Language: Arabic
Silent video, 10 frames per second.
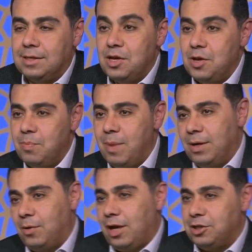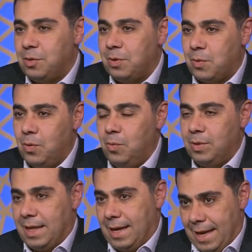بقى النخاع الشوكي كله
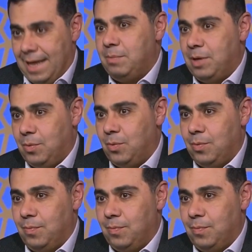انت قلقان منه